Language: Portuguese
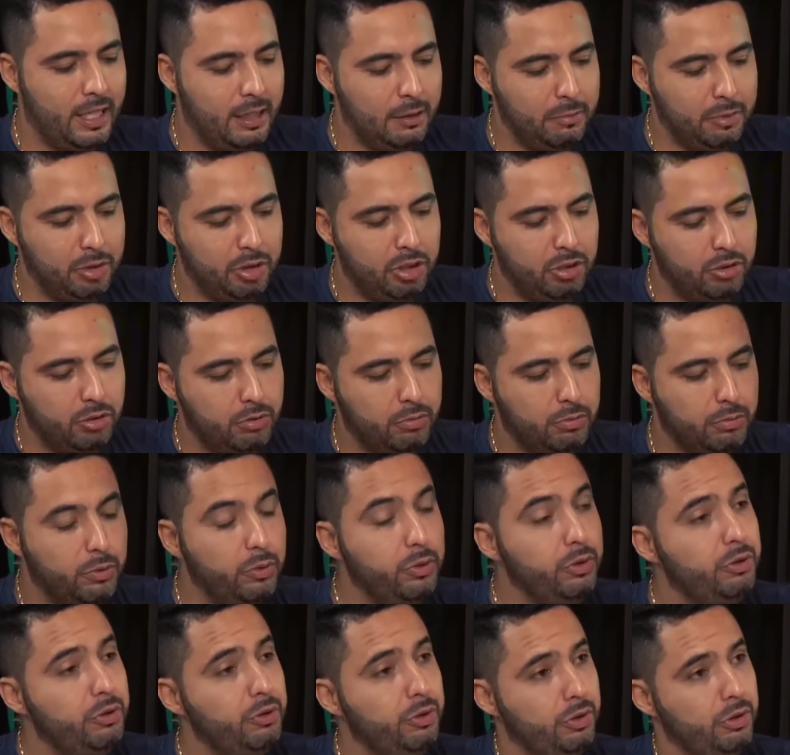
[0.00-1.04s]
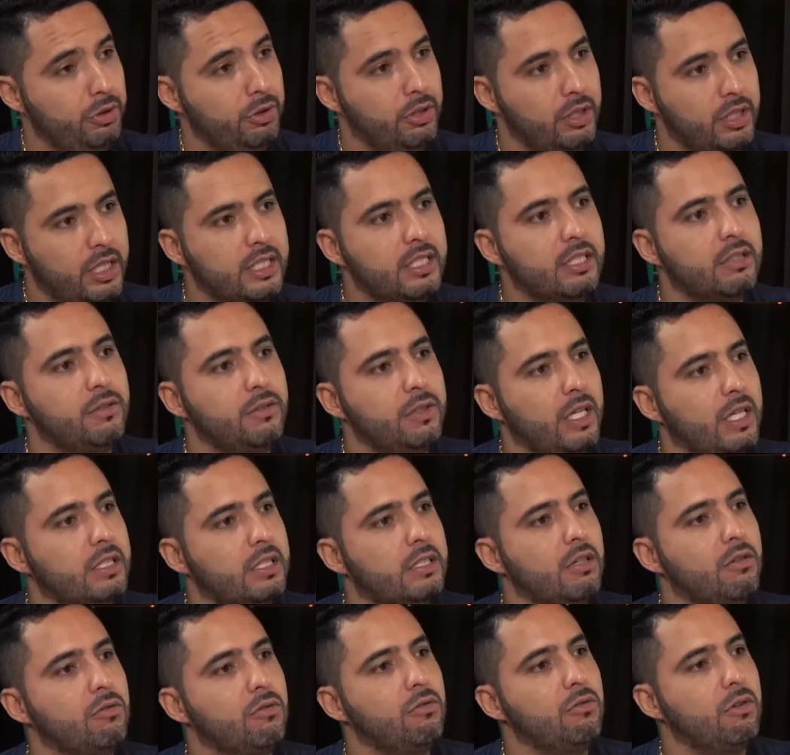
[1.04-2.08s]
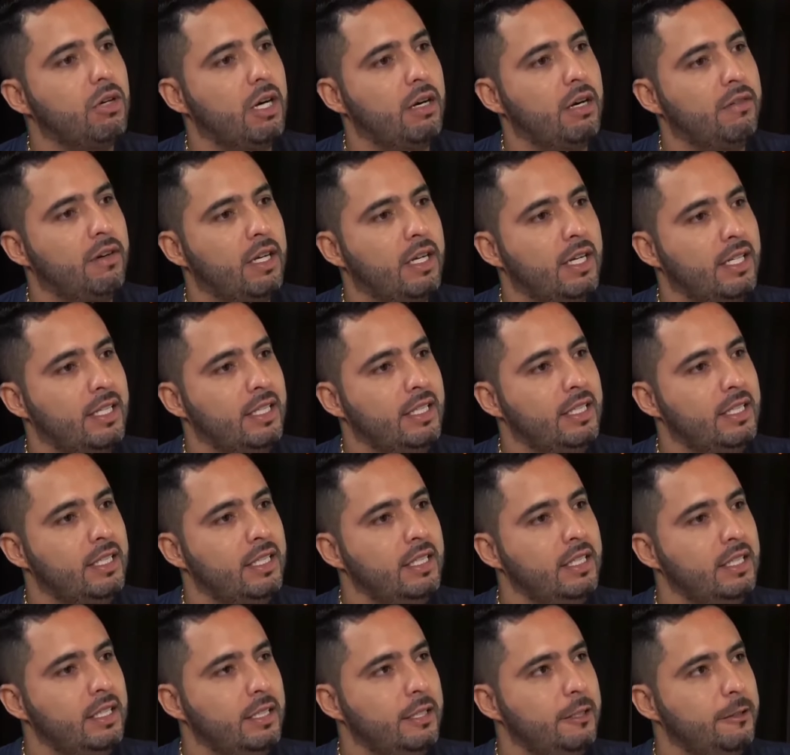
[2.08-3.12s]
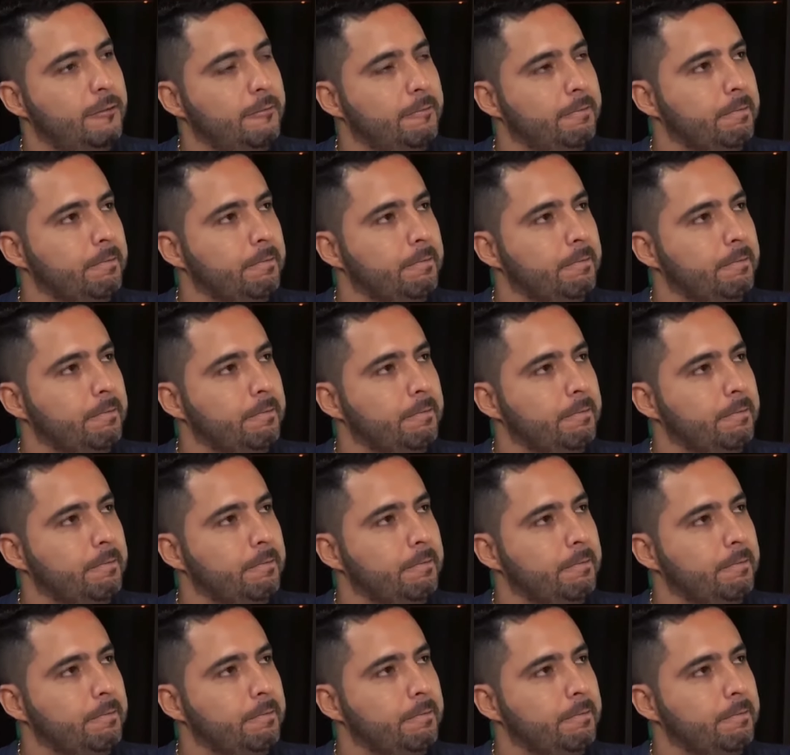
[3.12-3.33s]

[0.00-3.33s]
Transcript: ele me ensinou muito dessa conexão com o cavalo aí, de